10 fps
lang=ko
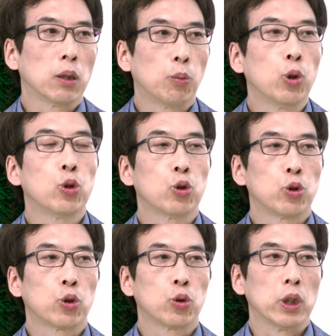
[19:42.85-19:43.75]
이제
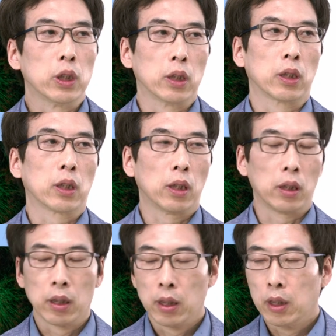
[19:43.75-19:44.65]
보여줄 수 있는
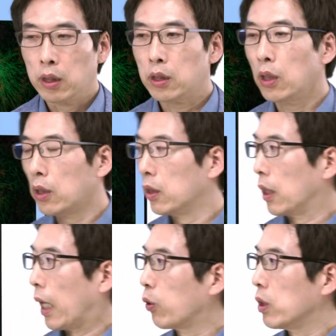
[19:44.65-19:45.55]
그런
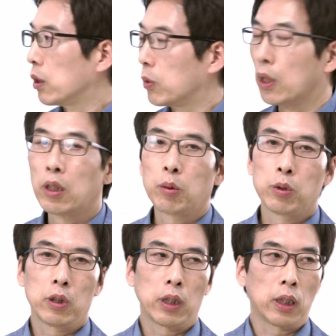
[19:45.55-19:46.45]
특성을 갖고 있습니다.
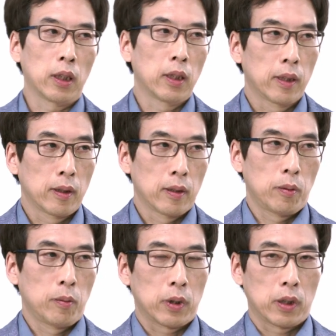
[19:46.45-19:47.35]
여러분들이
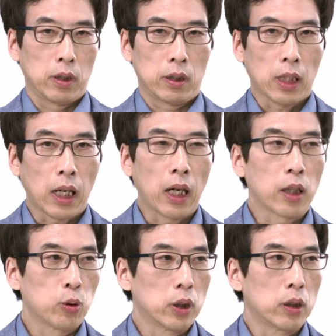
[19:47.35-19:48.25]
어, 잘
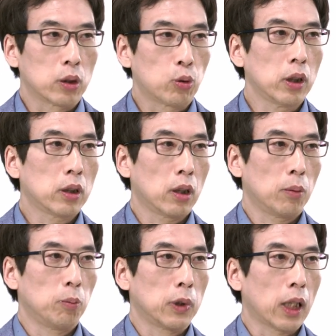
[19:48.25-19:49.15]
알고 있는
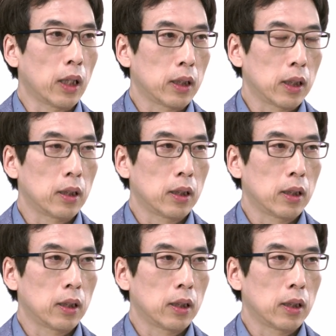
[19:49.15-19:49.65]
퀀텀 닷